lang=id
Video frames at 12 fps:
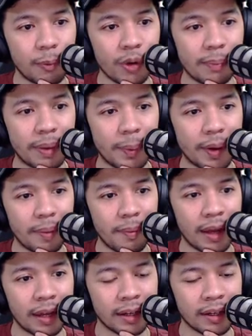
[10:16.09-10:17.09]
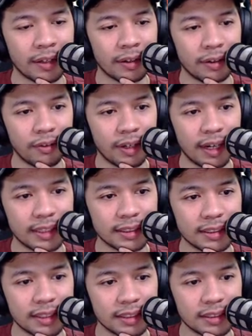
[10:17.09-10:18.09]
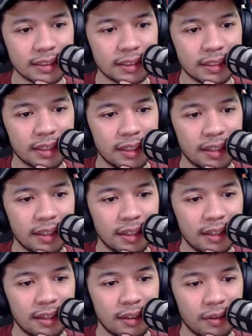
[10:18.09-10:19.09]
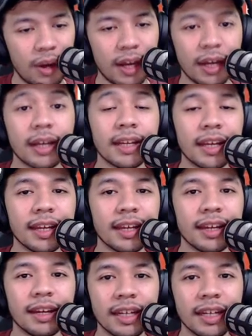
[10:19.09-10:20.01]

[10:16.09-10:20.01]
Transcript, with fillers: oh game prime yang kemarin oh nice nice wah ini